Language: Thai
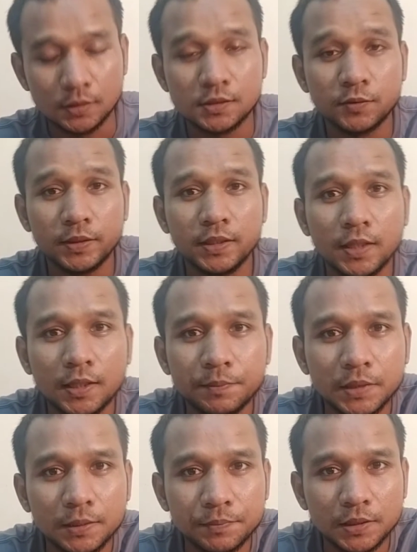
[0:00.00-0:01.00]
สวัสดีครับ
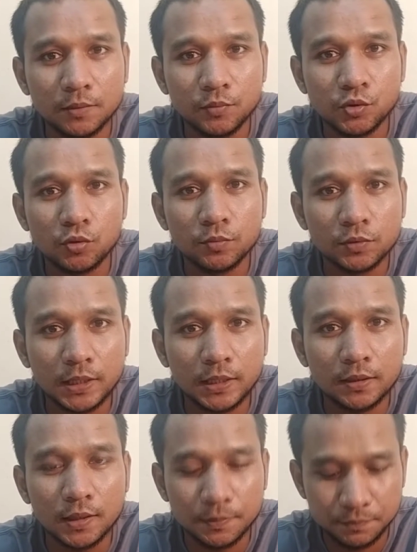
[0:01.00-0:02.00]
นะครับท่านผู้ชมทุกท่าน
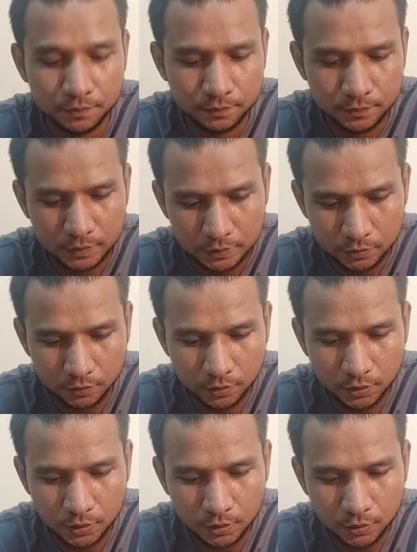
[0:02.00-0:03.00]
นะครับ ตอน
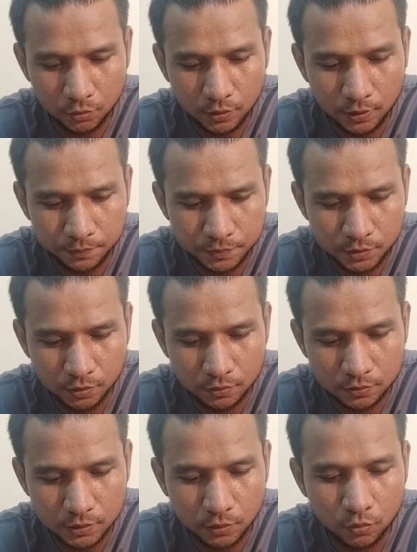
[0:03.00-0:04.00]
นี้อยู่กับช่อง
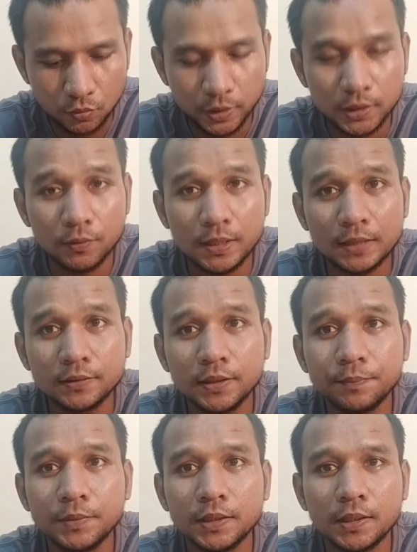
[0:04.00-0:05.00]
เฉาก้วยนวราทริ
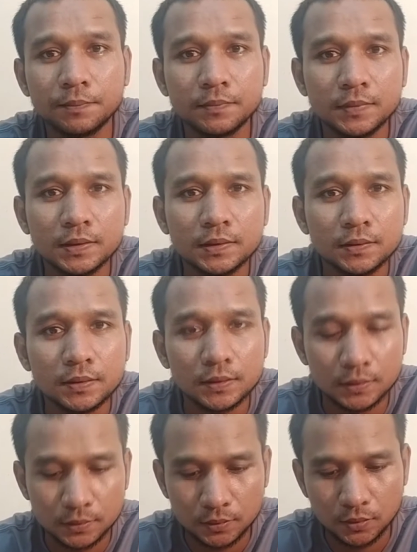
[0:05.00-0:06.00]
ปนะครับ
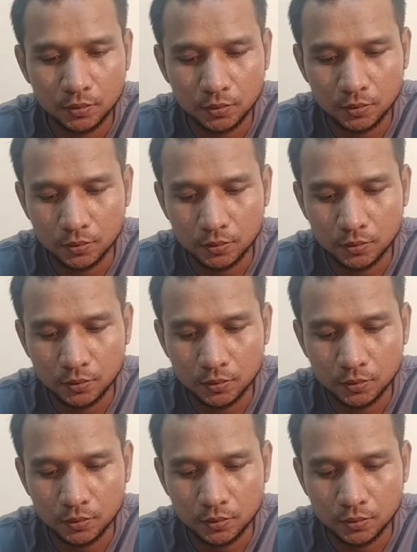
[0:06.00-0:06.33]
ก็